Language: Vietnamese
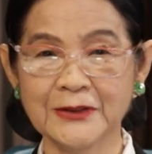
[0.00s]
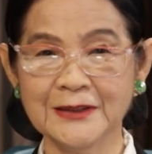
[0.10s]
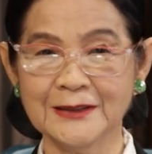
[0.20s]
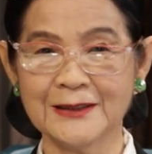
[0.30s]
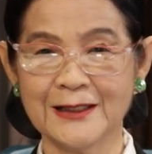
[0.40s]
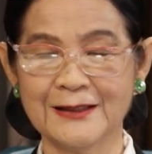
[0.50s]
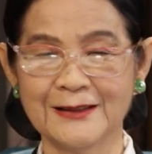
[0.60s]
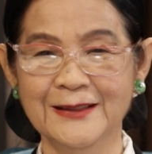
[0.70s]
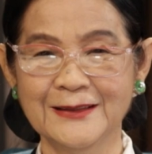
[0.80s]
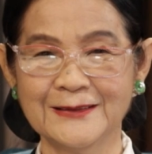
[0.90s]
thì
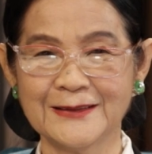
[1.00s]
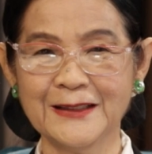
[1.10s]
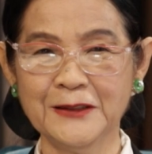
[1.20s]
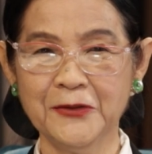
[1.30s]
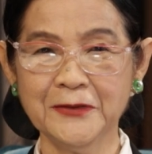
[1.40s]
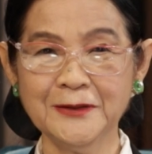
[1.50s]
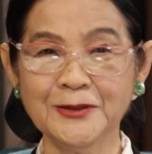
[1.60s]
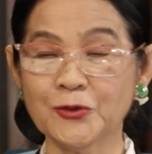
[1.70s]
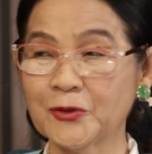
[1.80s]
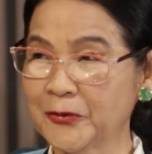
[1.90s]
là người ta nói
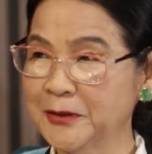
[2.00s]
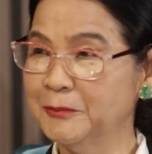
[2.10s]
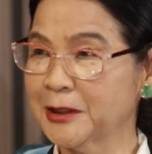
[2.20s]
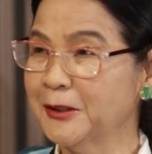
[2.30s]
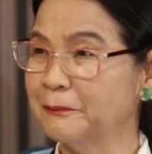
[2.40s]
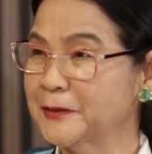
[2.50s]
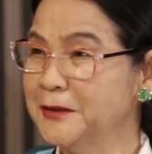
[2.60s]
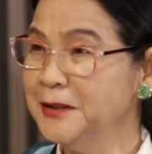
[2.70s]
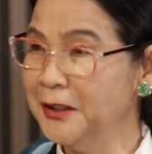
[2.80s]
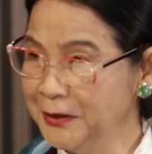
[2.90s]
nhiều rồi nhưng mà cái đồng
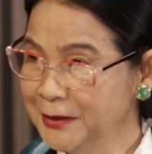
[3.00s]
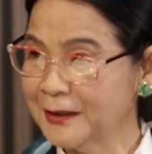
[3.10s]
tính nữ